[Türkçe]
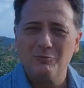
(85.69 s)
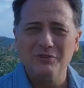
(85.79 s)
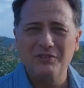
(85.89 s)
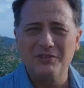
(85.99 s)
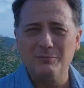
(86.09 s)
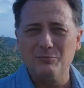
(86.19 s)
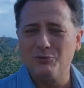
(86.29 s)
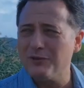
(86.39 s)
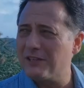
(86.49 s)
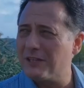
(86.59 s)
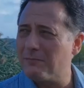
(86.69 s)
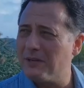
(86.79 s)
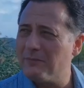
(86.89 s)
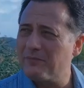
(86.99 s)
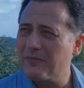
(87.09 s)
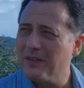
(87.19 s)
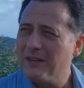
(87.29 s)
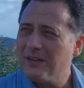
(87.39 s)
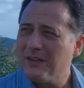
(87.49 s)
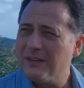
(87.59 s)
Bunun için de bütün ekibe
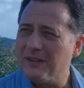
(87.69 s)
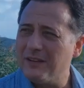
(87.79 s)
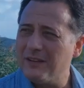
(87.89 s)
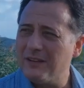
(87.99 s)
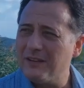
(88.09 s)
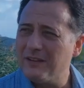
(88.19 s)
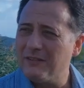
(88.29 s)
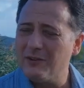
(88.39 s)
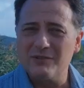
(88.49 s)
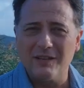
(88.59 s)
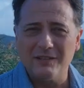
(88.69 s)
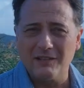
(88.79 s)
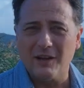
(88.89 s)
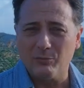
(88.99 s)
e, ve özellikle